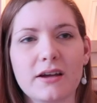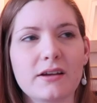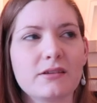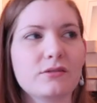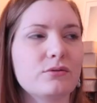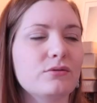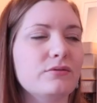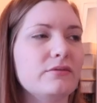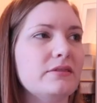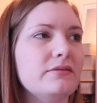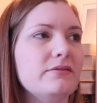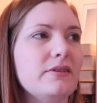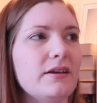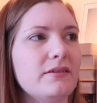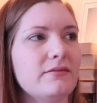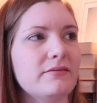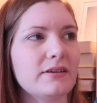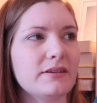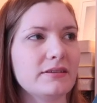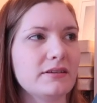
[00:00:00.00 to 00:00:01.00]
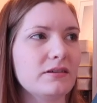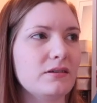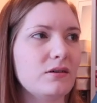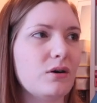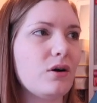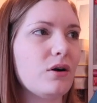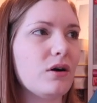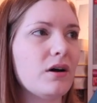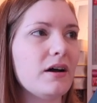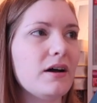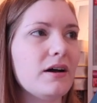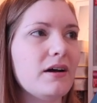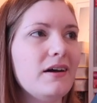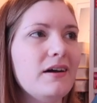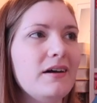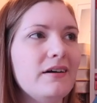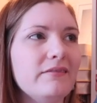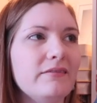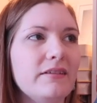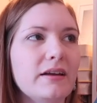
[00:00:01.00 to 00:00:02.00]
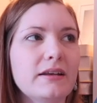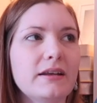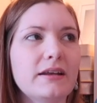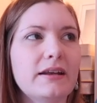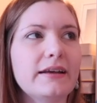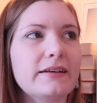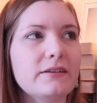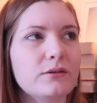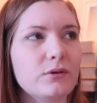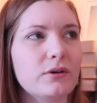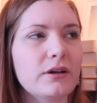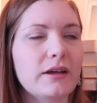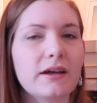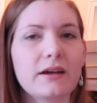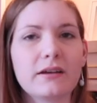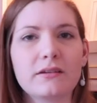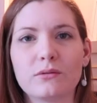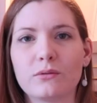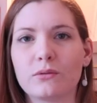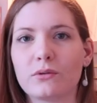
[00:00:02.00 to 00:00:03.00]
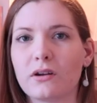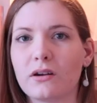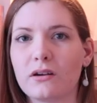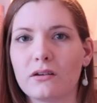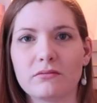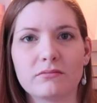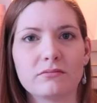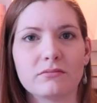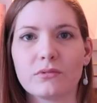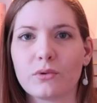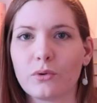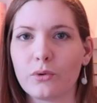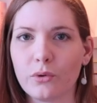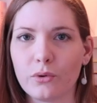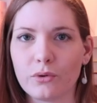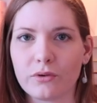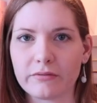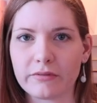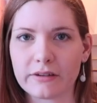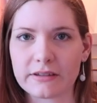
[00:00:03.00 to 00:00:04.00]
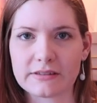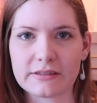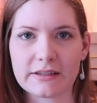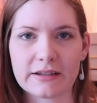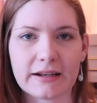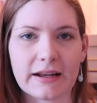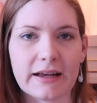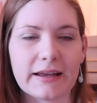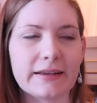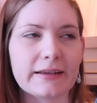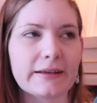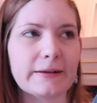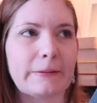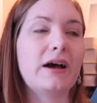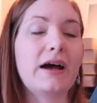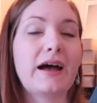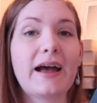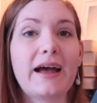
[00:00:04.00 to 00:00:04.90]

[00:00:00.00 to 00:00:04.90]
also sowas wie ein Wasserkocher, wie ein Elektroherd oder irgendwas dergleichen.